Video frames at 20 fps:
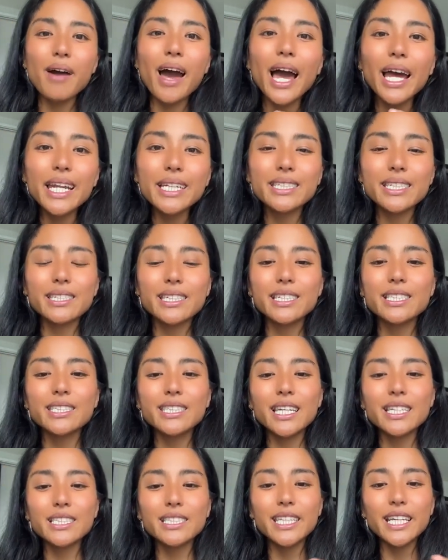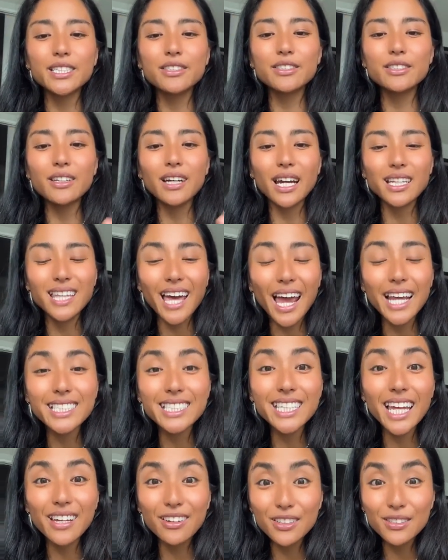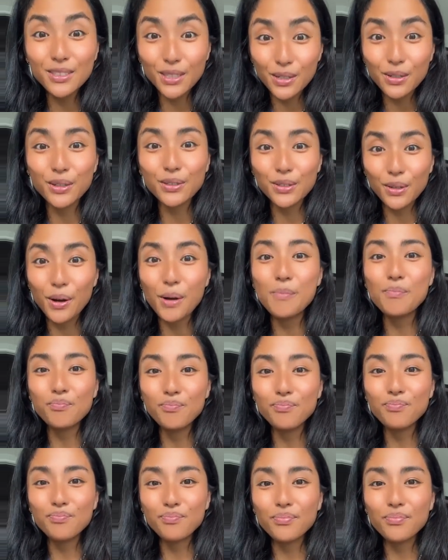毎日実践していくことが大事だよっていうこと。